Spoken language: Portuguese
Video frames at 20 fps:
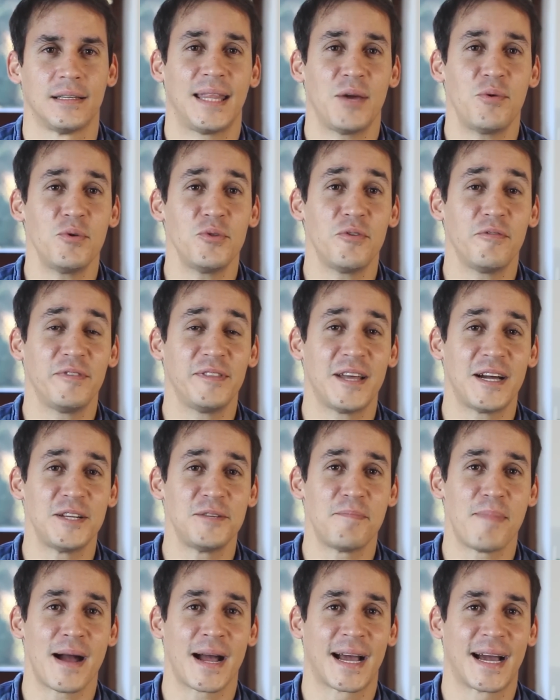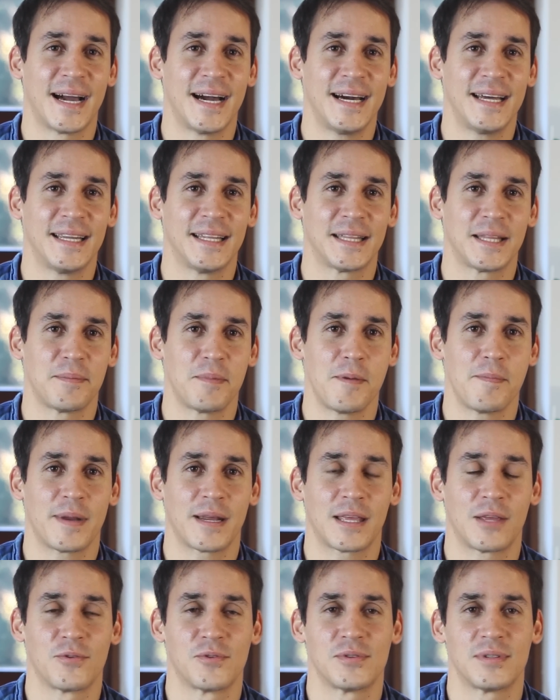Tem uma novidade bacana também
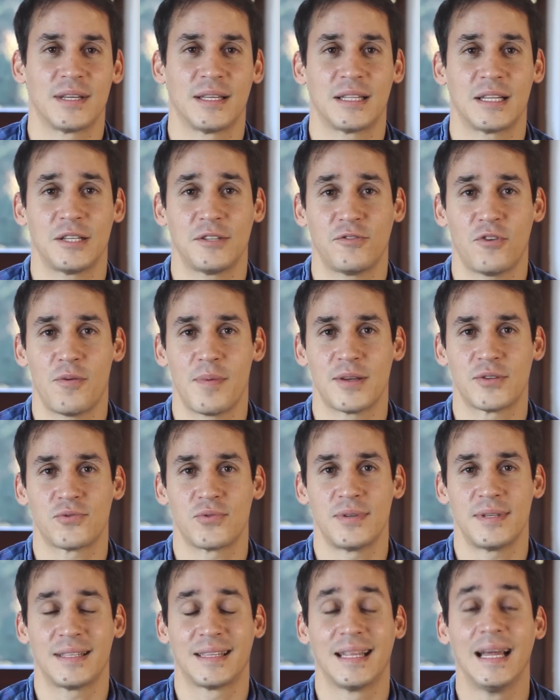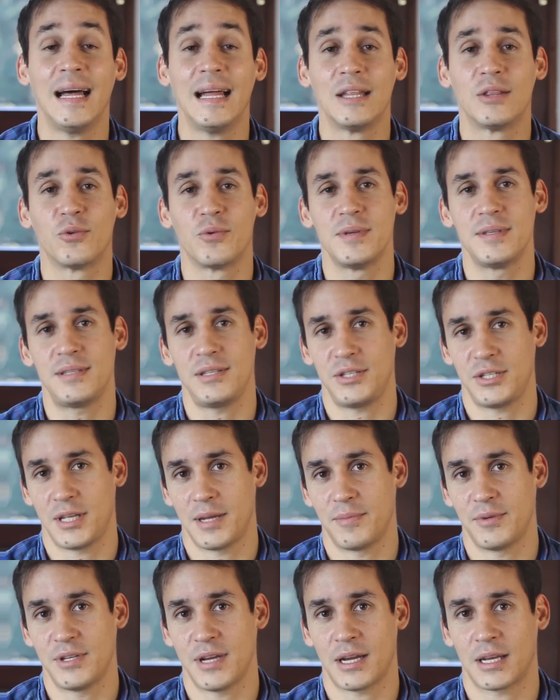para quem usa transformações tanto em
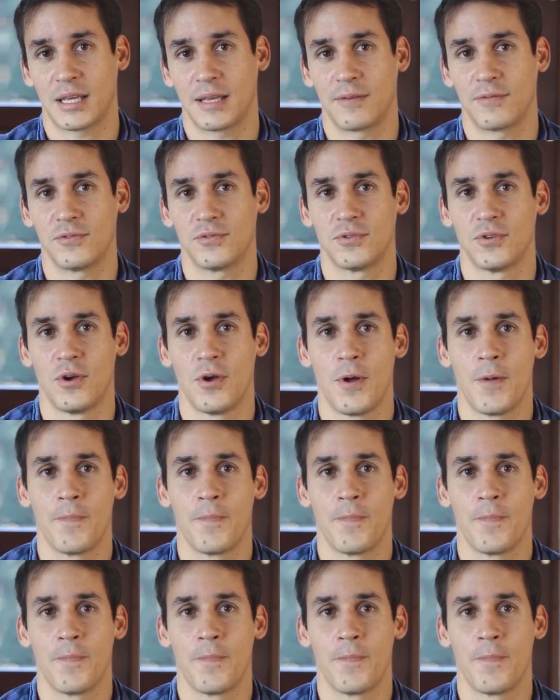sistema de arquivos